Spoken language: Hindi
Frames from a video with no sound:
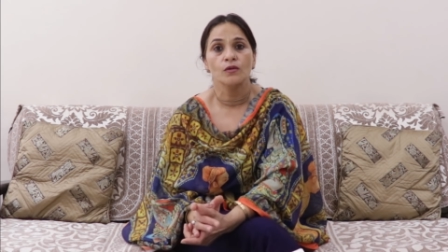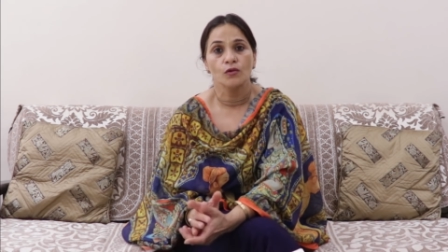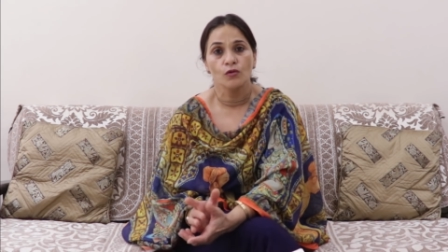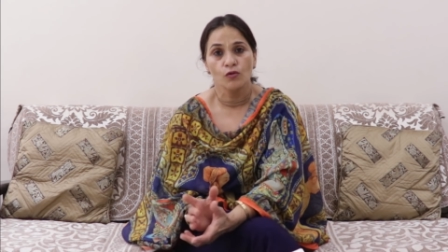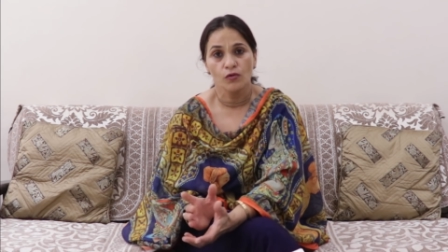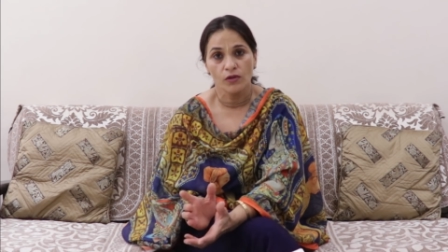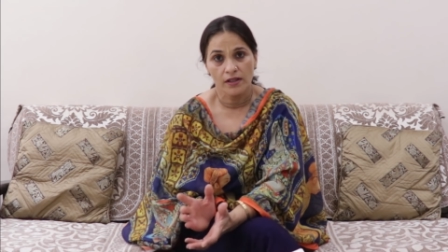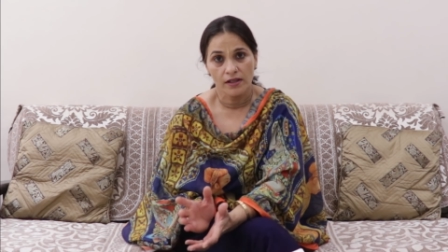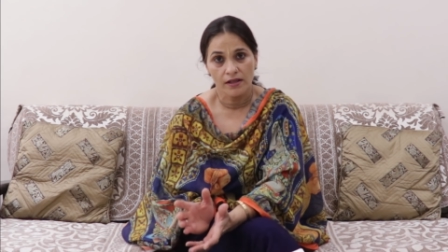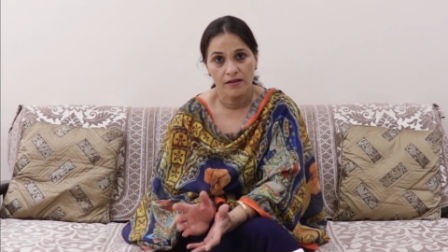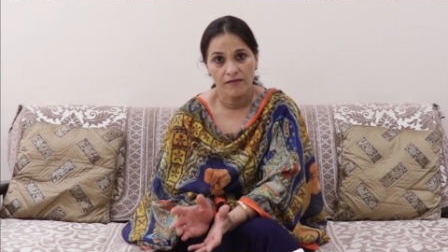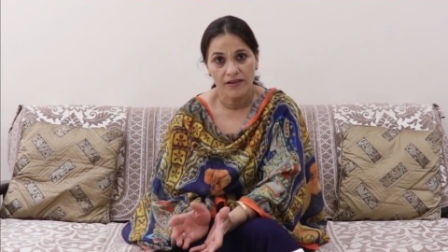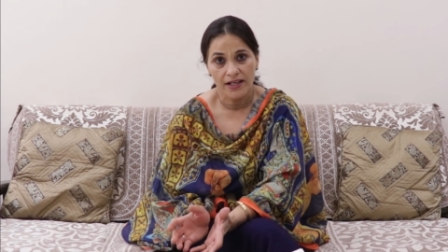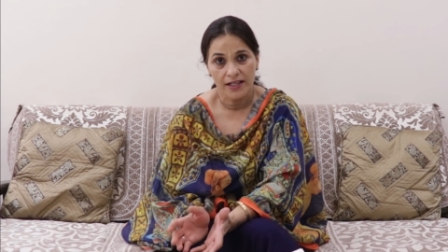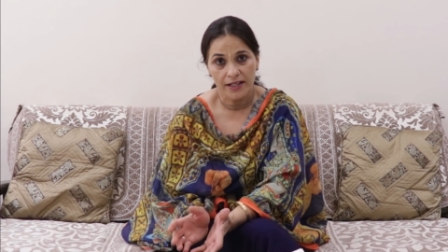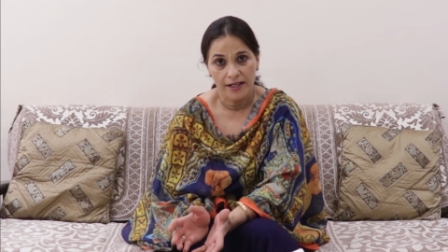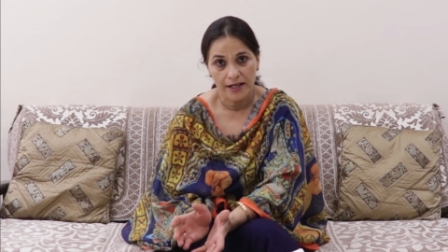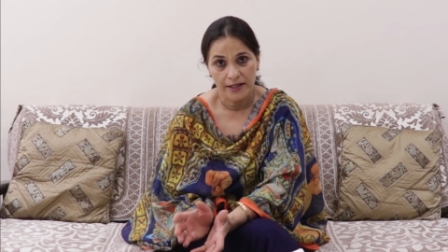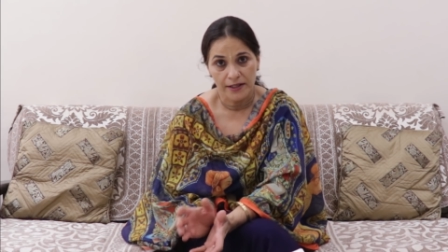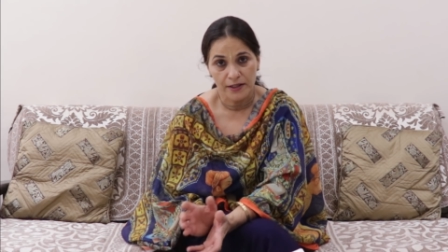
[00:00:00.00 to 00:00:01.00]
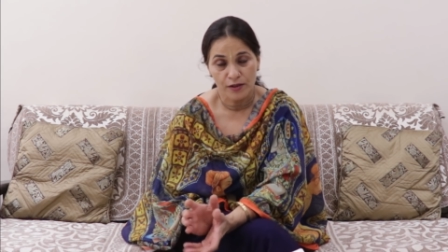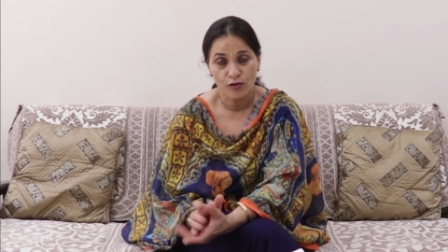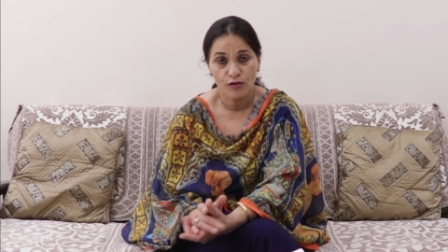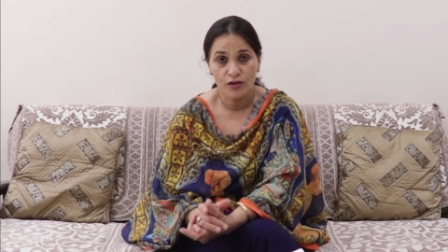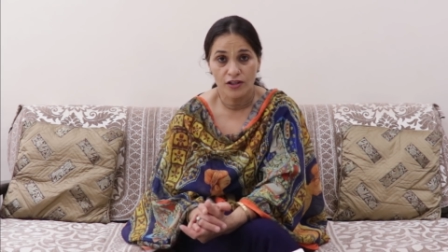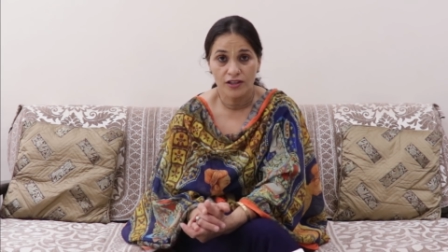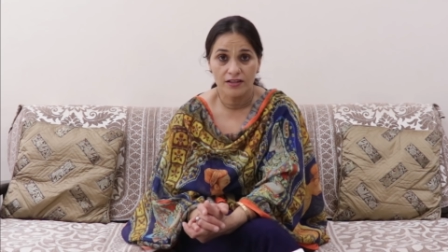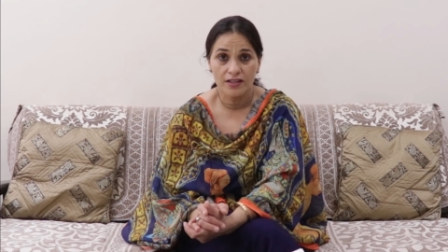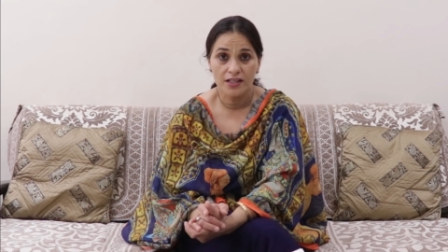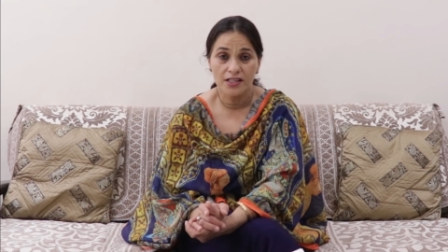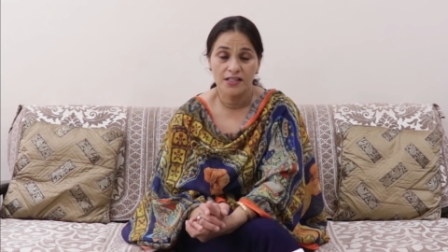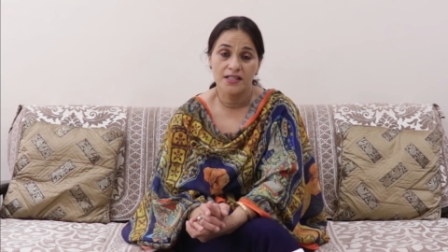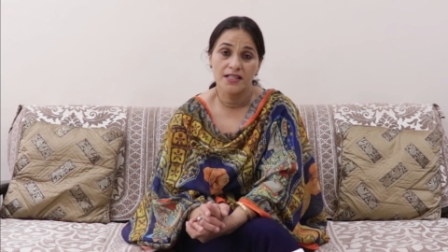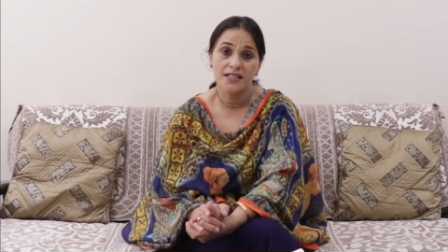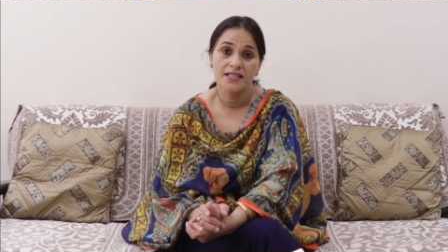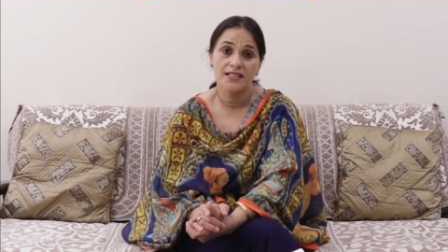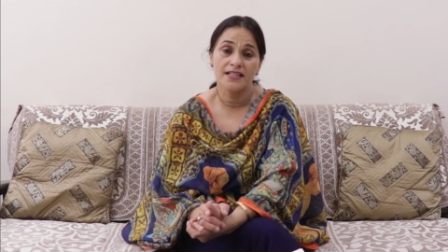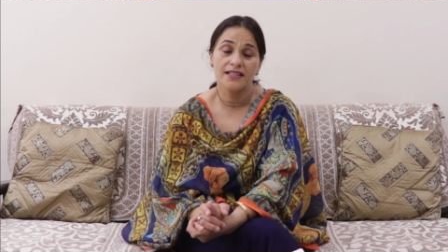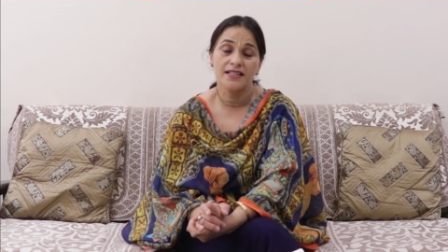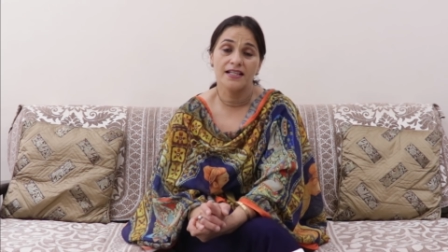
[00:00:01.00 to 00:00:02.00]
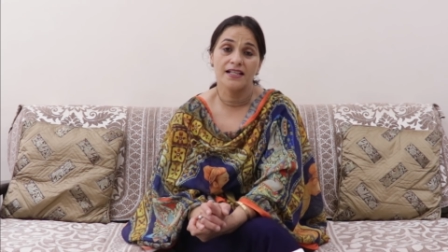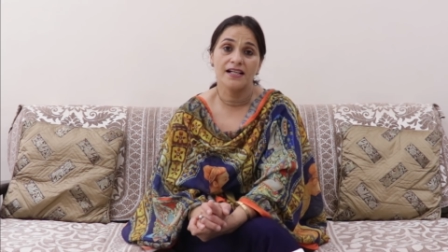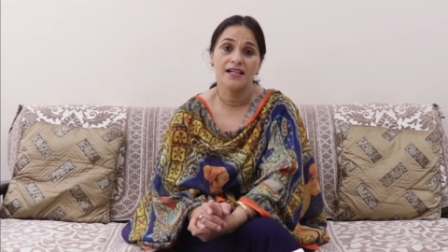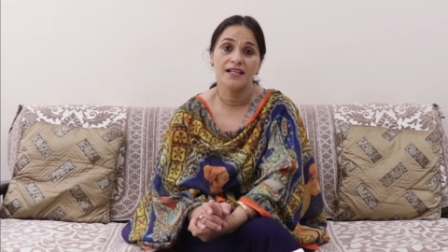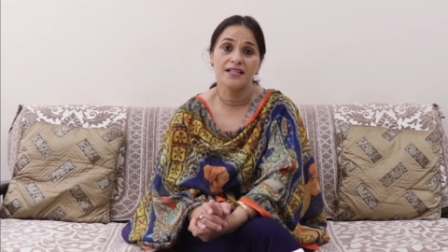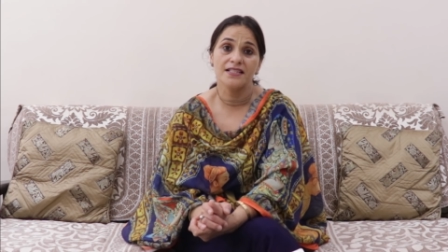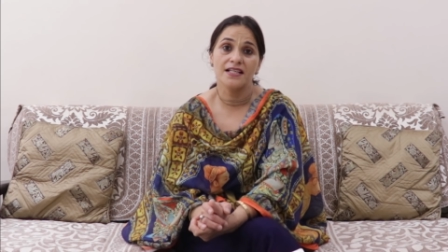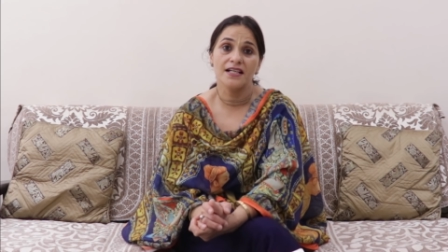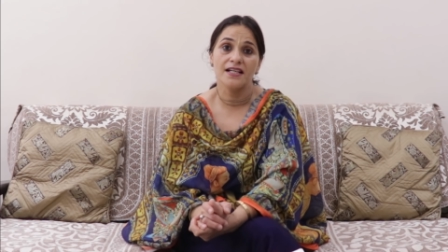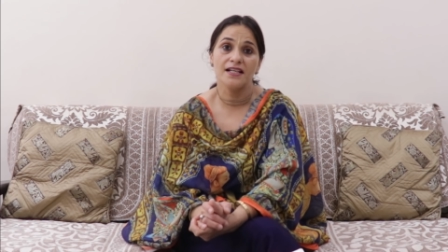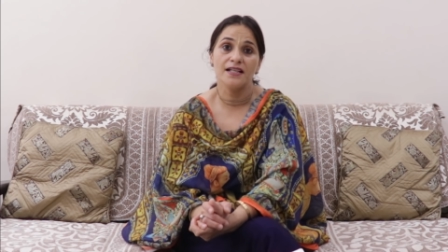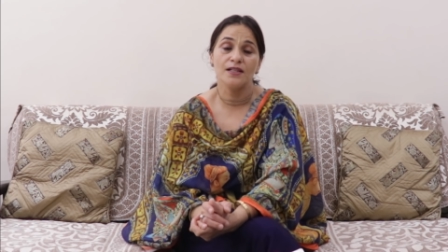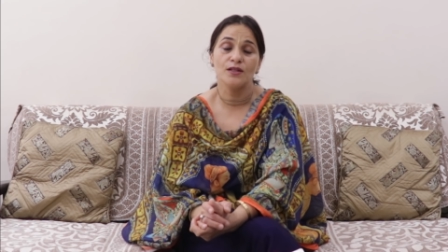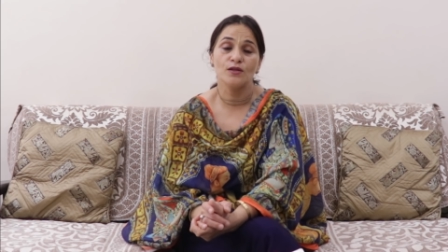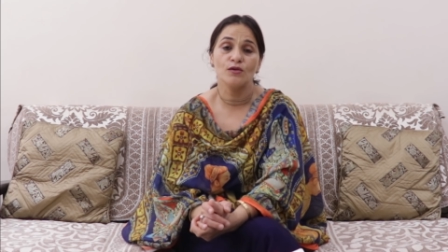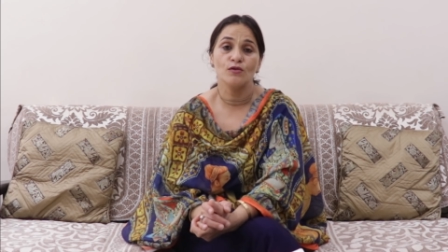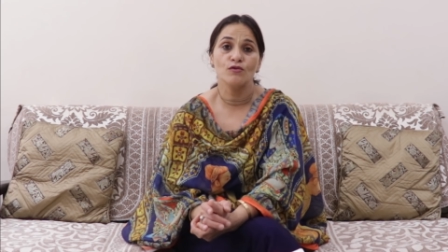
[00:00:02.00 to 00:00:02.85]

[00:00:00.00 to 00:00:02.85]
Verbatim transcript: तो अगर वैज्ञानिकों की दृष्टि से देखा जाए